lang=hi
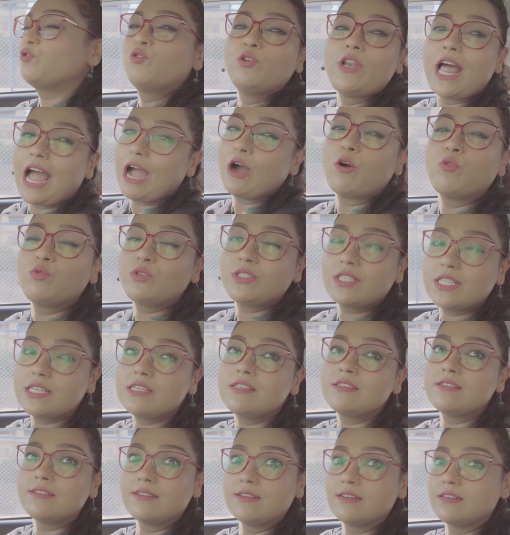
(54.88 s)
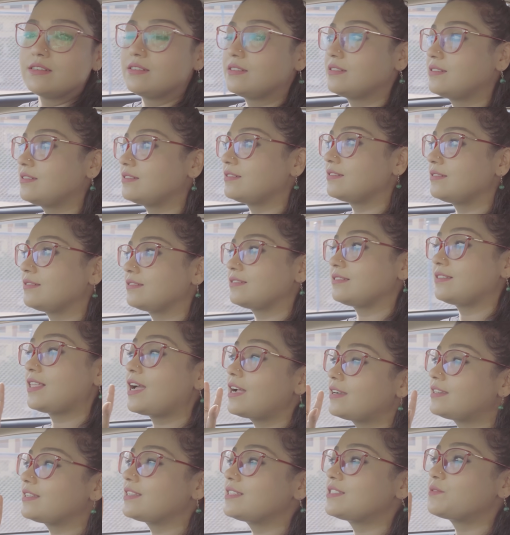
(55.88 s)
फूड आउटिंग
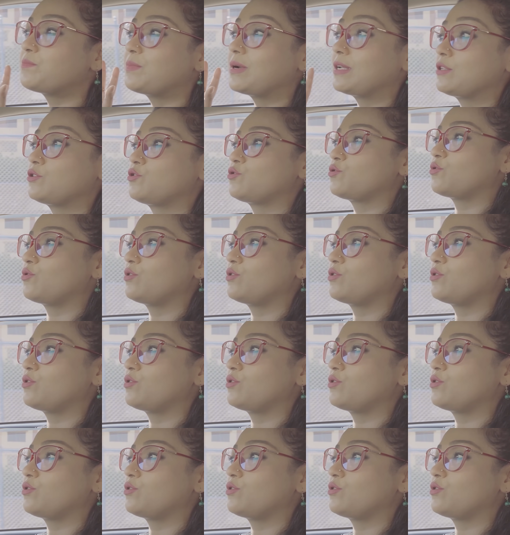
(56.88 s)
दैट इज़ बंस